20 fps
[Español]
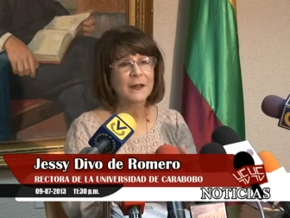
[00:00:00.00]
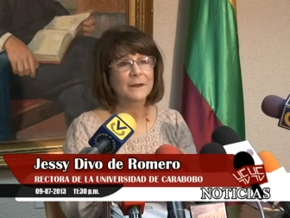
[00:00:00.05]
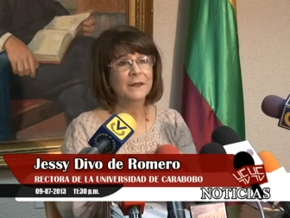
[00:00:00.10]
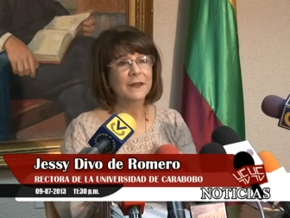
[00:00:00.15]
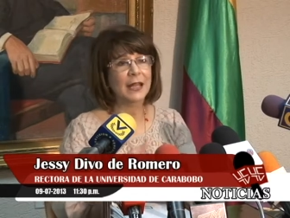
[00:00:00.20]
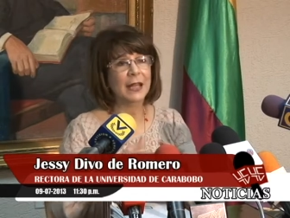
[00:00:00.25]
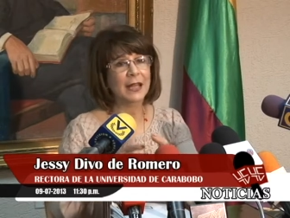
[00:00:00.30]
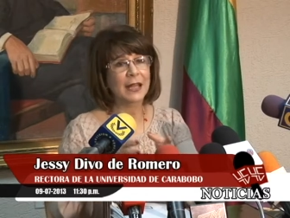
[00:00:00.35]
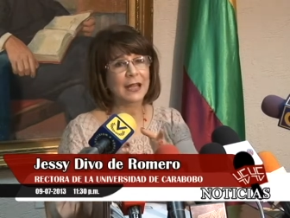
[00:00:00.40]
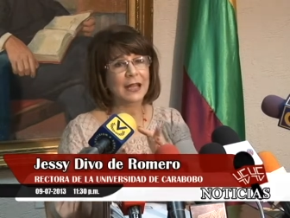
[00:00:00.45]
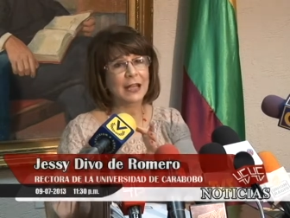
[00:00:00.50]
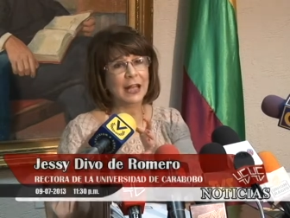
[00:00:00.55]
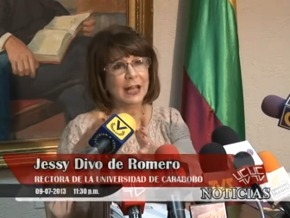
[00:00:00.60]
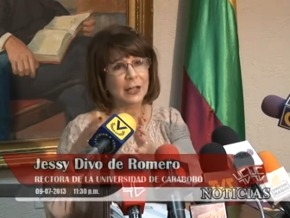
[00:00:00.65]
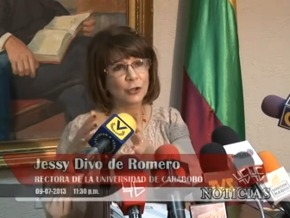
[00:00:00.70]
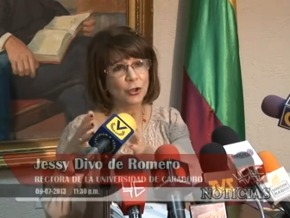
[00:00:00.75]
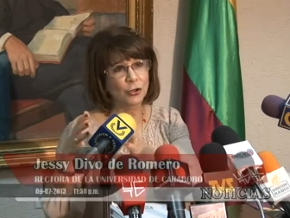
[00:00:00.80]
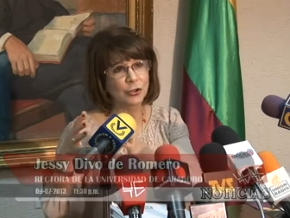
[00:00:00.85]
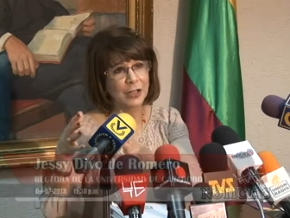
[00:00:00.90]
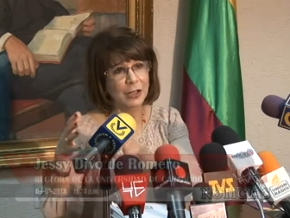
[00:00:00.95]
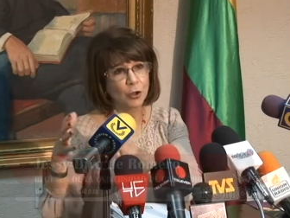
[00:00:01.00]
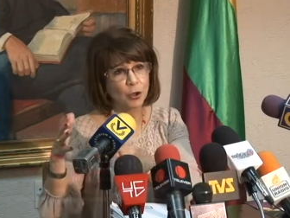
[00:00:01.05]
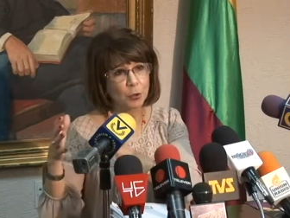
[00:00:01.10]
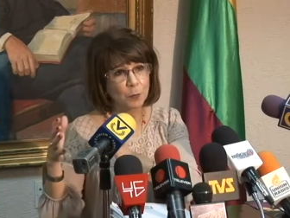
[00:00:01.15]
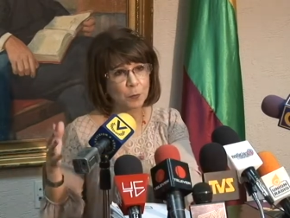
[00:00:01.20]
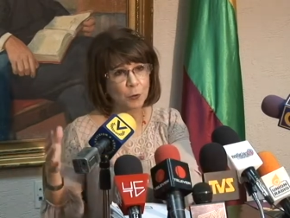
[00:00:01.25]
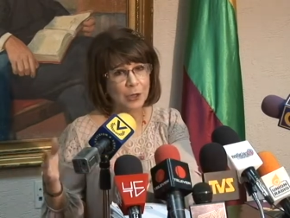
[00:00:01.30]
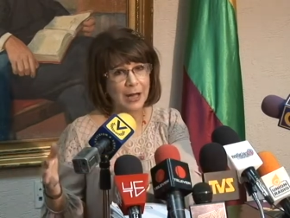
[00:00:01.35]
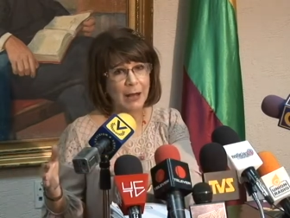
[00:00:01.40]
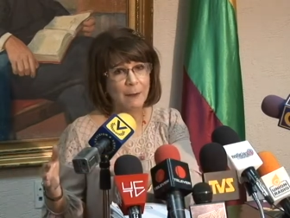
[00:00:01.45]
de, en donde
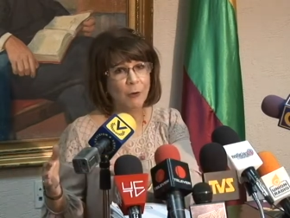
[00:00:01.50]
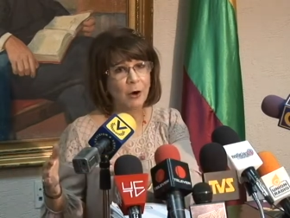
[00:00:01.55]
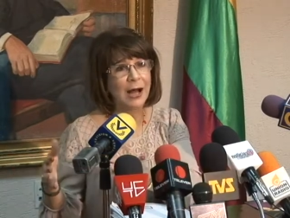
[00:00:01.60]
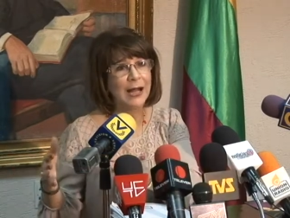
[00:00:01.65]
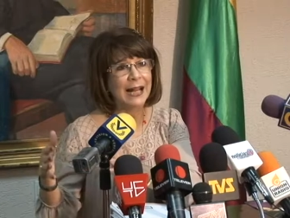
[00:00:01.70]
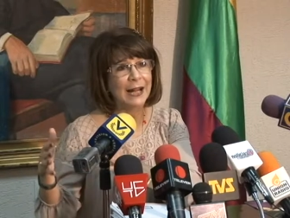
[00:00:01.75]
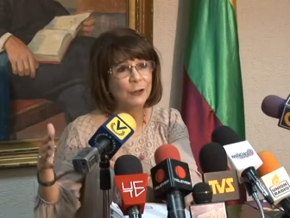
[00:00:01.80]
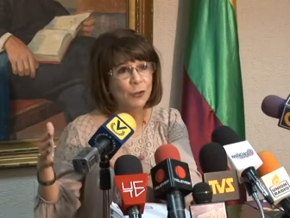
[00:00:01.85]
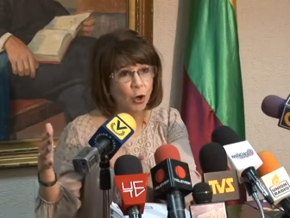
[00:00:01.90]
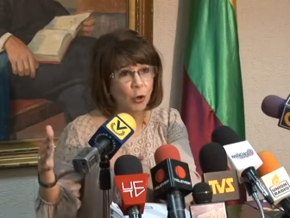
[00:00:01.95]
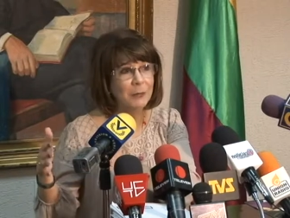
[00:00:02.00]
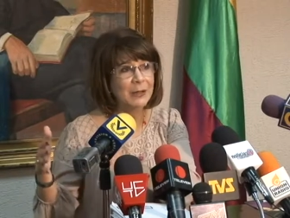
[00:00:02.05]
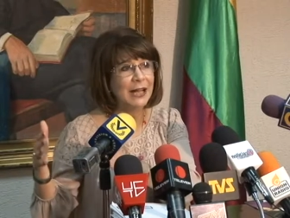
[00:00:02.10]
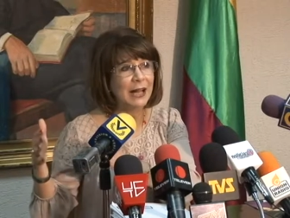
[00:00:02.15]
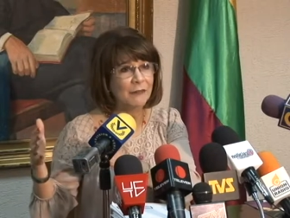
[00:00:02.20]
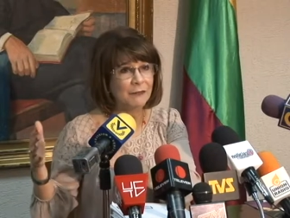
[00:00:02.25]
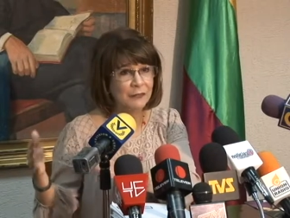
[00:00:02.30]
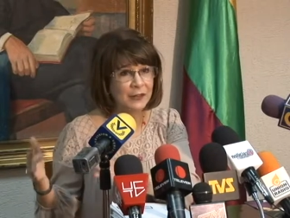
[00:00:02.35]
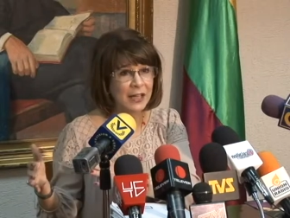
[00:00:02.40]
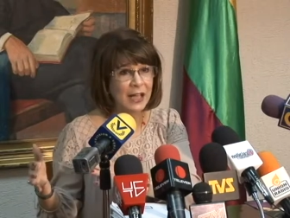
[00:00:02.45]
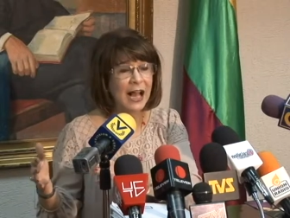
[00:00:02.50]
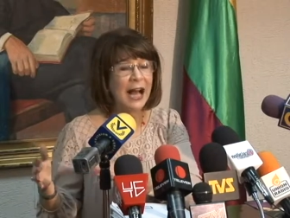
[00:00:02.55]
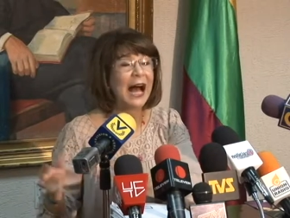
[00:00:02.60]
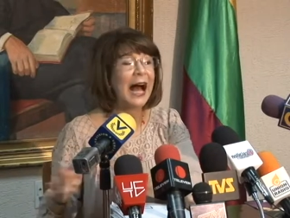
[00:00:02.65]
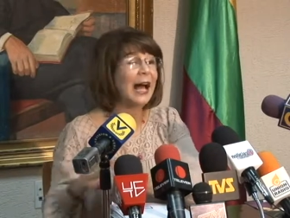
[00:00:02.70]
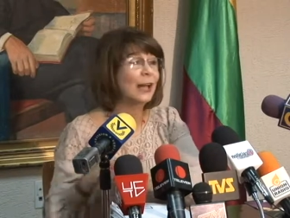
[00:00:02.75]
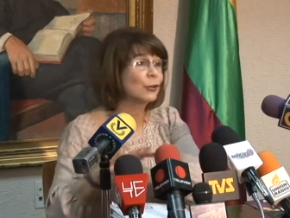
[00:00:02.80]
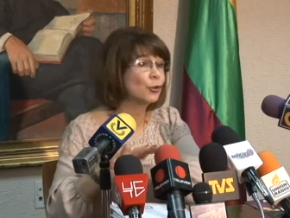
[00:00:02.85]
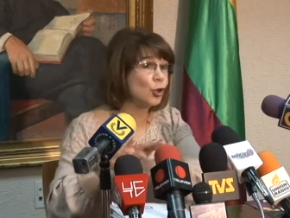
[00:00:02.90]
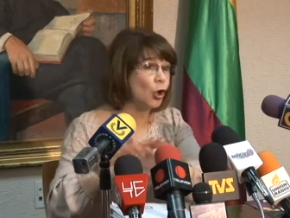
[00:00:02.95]
incorporamos a la nómina fija
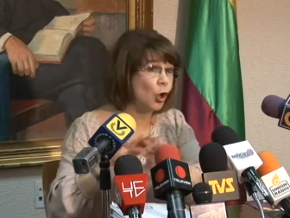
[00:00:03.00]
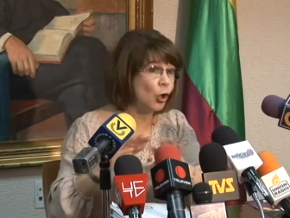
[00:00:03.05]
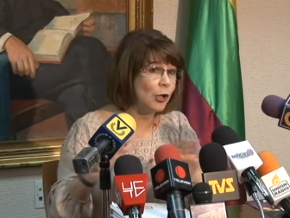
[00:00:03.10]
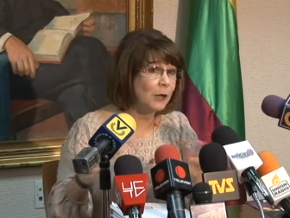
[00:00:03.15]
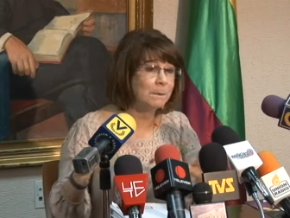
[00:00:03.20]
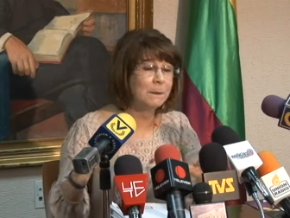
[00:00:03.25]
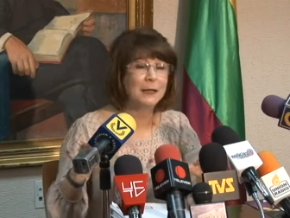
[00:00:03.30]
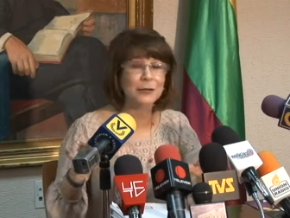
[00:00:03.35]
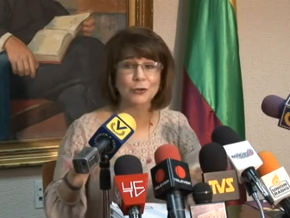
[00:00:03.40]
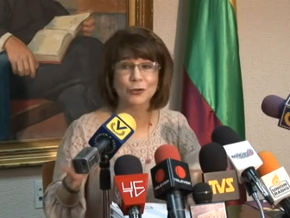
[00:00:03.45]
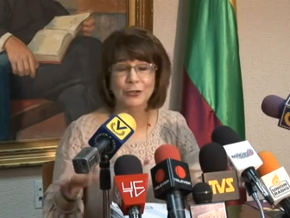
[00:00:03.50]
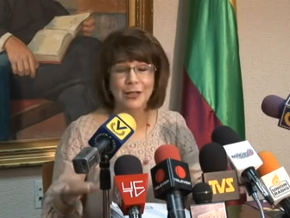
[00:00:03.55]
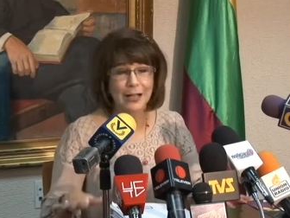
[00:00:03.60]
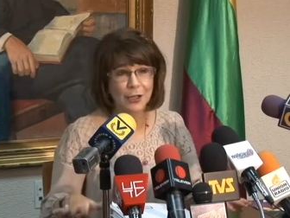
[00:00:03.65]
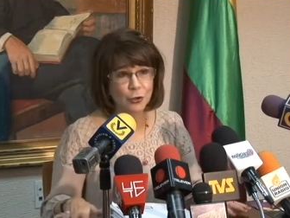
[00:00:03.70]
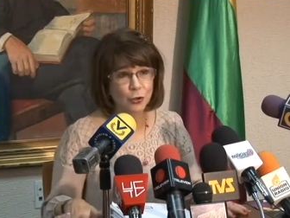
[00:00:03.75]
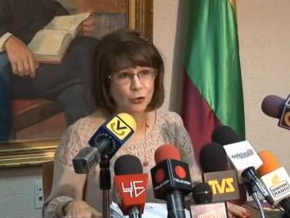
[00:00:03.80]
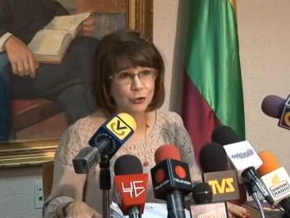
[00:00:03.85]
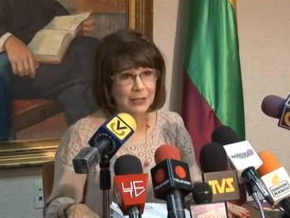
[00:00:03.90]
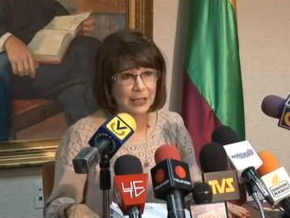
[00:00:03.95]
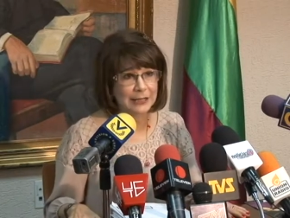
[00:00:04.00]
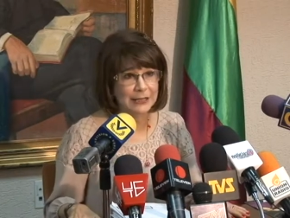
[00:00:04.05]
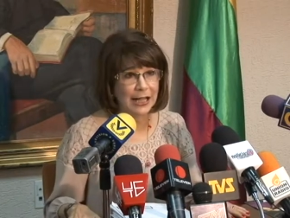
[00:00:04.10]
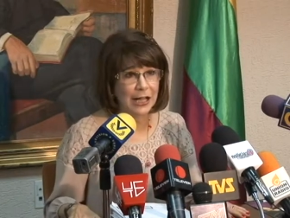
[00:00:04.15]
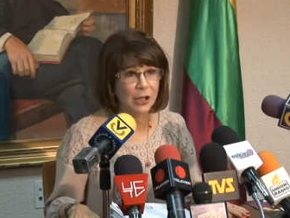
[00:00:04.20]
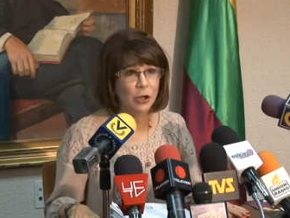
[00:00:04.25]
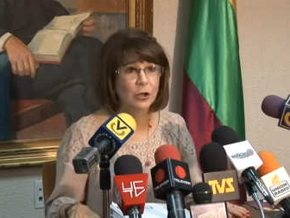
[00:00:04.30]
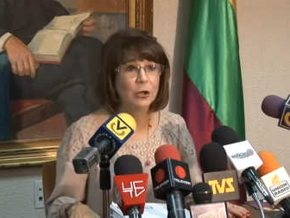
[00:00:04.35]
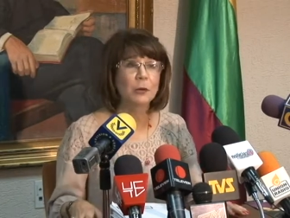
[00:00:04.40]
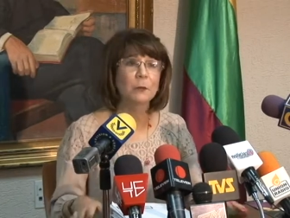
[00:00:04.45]
a todo el personal
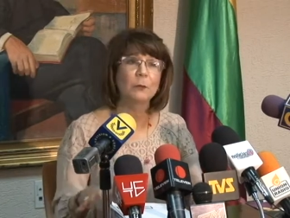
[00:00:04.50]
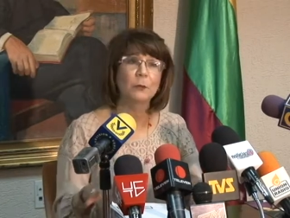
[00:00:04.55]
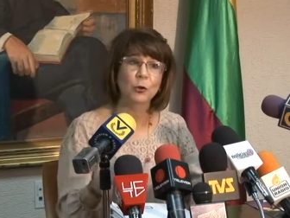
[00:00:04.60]
contratado,